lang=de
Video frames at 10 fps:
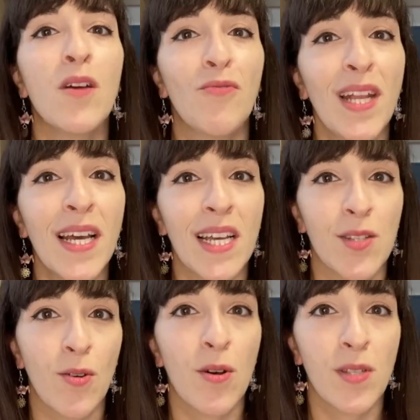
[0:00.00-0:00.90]
Viele
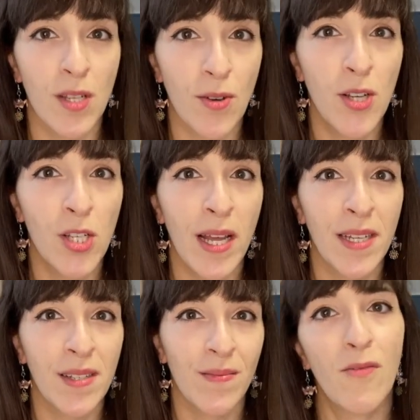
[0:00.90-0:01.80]
Restaurants in Deutschland